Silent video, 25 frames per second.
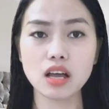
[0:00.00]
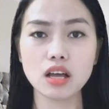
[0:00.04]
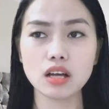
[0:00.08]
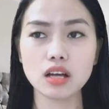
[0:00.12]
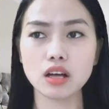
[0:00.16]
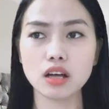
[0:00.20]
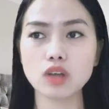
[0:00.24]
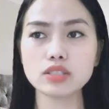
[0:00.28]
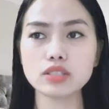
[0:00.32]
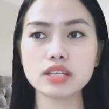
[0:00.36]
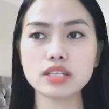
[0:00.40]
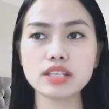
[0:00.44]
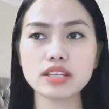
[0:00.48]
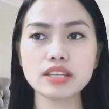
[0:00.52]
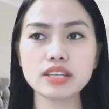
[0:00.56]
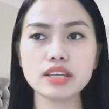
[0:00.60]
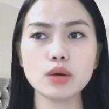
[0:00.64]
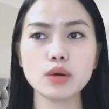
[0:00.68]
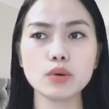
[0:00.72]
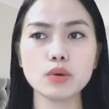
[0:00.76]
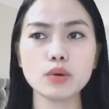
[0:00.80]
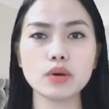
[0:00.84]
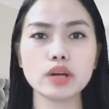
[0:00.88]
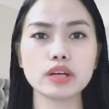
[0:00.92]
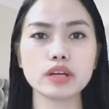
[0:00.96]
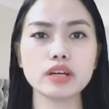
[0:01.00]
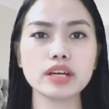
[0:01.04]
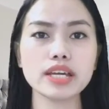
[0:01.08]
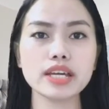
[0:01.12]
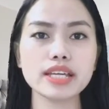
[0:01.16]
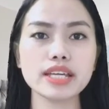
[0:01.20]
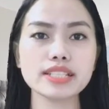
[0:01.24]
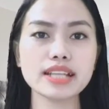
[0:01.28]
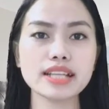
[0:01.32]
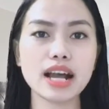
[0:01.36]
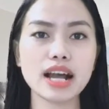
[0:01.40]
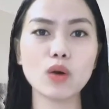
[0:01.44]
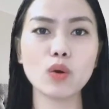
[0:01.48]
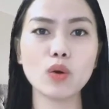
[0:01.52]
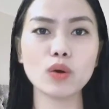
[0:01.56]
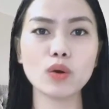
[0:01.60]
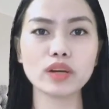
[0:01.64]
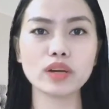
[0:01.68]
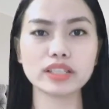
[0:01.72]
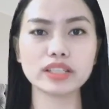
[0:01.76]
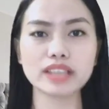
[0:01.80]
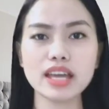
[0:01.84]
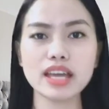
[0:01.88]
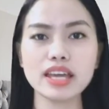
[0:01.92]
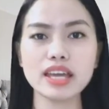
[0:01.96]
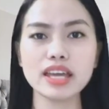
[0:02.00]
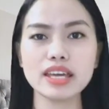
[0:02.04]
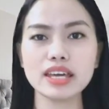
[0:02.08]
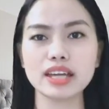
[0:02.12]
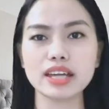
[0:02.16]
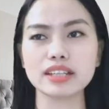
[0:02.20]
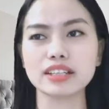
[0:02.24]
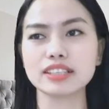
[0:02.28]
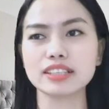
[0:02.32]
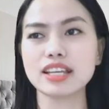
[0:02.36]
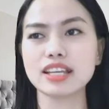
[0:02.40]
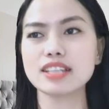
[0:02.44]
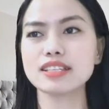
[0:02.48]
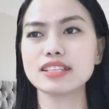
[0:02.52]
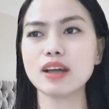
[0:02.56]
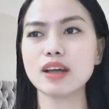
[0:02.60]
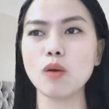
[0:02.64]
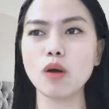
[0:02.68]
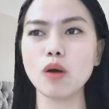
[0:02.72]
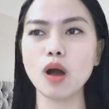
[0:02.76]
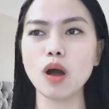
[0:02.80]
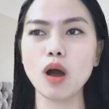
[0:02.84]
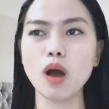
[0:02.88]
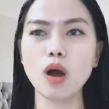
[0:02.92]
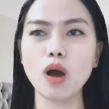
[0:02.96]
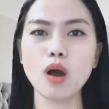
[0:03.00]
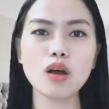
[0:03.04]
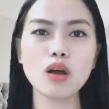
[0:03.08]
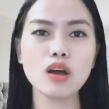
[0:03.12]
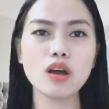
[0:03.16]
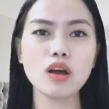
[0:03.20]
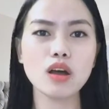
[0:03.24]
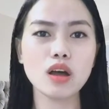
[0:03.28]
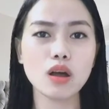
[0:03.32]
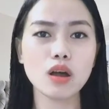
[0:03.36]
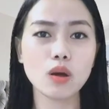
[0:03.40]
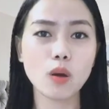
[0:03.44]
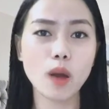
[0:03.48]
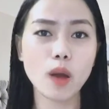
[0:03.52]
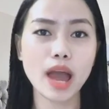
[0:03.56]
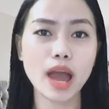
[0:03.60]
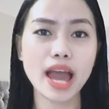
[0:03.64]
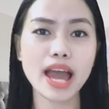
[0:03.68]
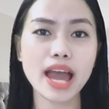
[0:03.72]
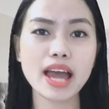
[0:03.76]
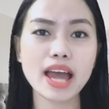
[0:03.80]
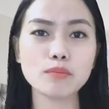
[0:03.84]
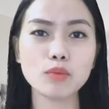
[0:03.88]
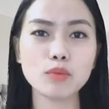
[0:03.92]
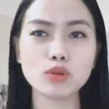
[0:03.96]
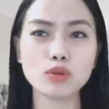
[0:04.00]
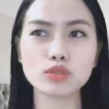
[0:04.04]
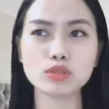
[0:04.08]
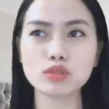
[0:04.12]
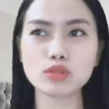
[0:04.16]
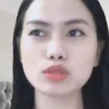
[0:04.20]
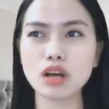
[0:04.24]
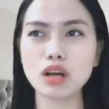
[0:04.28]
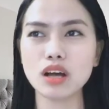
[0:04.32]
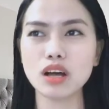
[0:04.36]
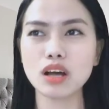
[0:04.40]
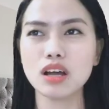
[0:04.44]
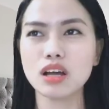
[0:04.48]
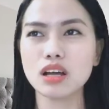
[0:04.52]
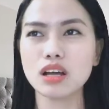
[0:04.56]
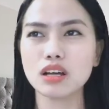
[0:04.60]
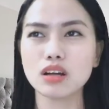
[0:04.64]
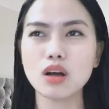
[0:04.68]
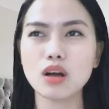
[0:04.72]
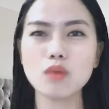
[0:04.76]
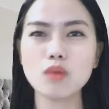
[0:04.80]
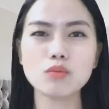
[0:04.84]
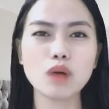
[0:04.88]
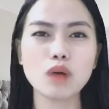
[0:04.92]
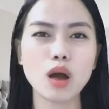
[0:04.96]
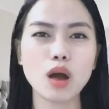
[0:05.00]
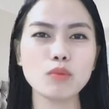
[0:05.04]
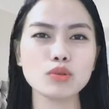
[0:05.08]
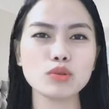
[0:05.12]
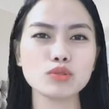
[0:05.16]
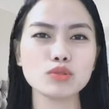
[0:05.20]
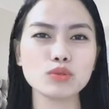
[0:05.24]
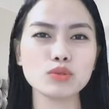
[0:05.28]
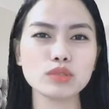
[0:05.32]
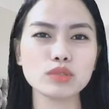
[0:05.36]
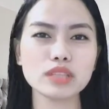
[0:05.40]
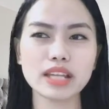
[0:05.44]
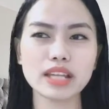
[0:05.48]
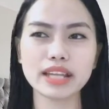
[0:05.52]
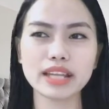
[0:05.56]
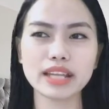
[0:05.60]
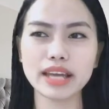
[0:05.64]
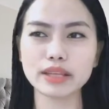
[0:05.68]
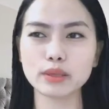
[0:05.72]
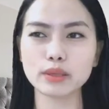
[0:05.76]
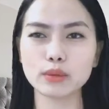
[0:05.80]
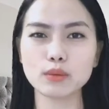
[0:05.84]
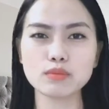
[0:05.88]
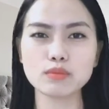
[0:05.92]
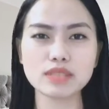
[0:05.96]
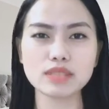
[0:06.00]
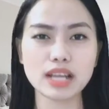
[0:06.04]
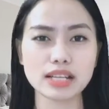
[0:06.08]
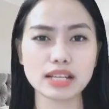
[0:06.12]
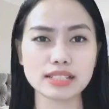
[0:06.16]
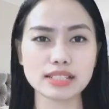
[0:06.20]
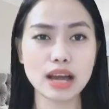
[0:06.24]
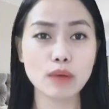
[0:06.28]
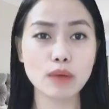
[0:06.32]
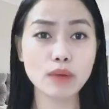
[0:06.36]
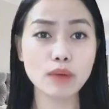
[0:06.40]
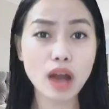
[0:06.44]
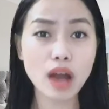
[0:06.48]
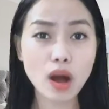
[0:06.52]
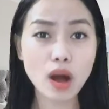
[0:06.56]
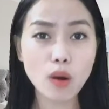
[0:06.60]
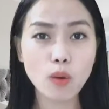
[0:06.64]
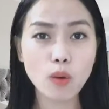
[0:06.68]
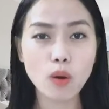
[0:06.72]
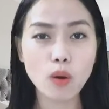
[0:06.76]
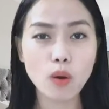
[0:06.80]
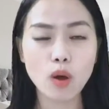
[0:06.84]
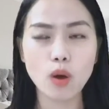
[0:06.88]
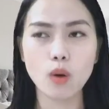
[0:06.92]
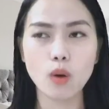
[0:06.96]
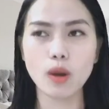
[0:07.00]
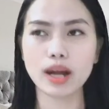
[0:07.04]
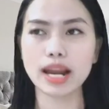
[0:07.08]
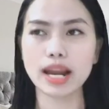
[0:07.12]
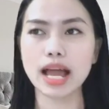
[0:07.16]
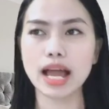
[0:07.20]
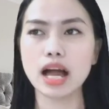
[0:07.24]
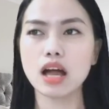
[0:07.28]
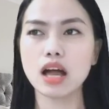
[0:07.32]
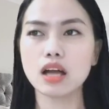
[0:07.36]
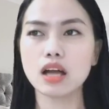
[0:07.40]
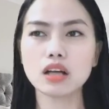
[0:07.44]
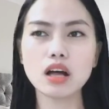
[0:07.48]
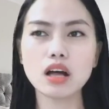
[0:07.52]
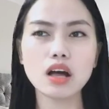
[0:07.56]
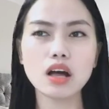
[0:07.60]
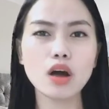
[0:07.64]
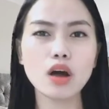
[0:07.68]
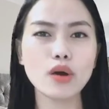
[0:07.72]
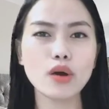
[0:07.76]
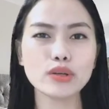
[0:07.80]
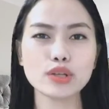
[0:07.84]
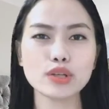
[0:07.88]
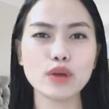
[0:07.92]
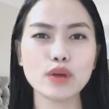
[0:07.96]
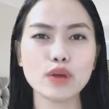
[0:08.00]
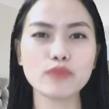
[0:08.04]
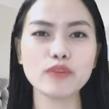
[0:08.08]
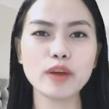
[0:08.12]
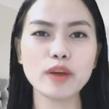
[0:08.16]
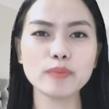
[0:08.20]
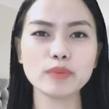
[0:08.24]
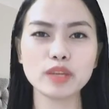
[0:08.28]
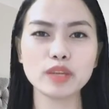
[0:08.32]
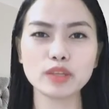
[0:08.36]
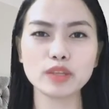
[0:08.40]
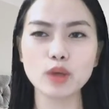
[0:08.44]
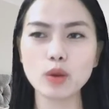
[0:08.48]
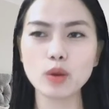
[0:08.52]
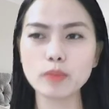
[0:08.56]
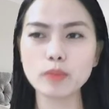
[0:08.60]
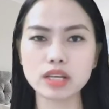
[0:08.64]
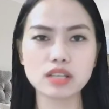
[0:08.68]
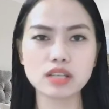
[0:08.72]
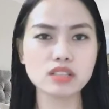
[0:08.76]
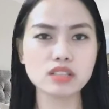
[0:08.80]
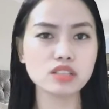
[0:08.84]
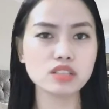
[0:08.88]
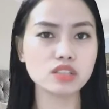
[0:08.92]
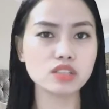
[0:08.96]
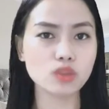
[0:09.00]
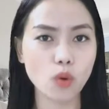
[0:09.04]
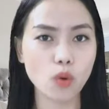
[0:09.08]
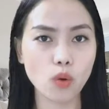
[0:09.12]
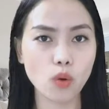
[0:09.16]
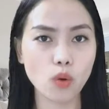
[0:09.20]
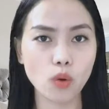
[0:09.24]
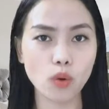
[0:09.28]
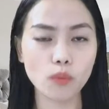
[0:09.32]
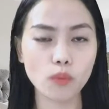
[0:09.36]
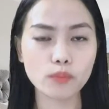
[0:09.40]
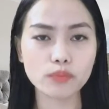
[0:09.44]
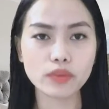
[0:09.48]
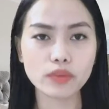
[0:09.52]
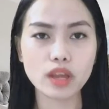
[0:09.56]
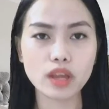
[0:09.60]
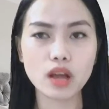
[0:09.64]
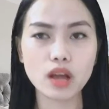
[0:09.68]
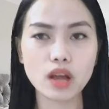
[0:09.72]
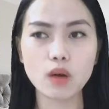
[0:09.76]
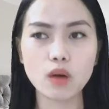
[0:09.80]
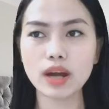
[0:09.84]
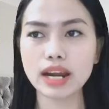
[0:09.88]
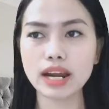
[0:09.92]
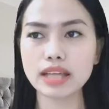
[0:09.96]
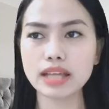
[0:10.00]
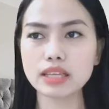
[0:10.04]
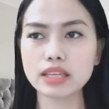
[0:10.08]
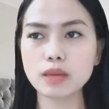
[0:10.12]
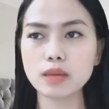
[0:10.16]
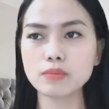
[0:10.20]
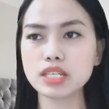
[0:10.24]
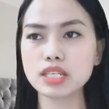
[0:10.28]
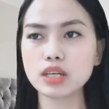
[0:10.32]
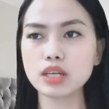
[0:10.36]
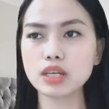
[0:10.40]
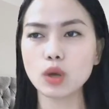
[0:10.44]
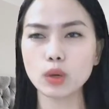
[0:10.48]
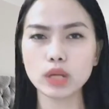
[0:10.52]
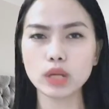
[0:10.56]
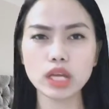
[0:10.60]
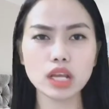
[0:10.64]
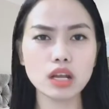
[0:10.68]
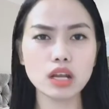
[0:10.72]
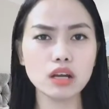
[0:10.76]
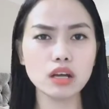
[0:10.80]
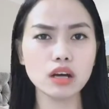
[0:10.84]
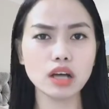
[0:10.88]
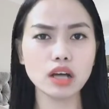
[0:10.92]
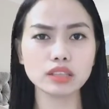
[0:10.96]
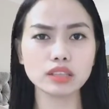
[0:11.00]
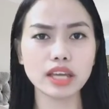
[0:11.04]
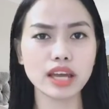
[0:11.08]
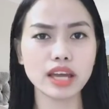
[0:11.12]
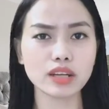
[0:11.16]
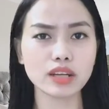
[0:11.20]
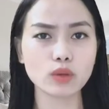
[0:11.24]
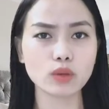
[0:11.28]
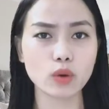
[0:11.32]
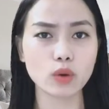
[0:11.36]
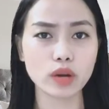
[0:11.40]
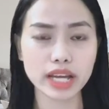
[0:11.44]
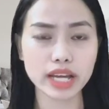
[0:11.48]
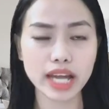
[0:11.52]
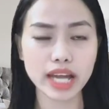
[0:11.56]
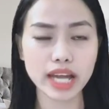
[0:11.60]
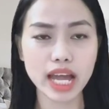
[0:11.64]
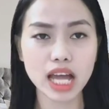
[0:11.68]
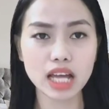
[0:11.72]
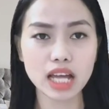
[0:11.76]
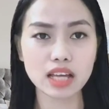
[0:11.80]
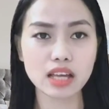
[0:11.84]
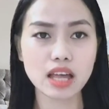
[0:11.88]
có rất nhiều người cứ nghĩ rằng ôi người ta hiền người ta giàu có quá một ờ, không có một chút tiền này thì cũng chẳng sao đâu hoặc là cơ hội cho phép thì thôi mình cứ xù hoặc là thậm chí còn đi lừa tiền của người khác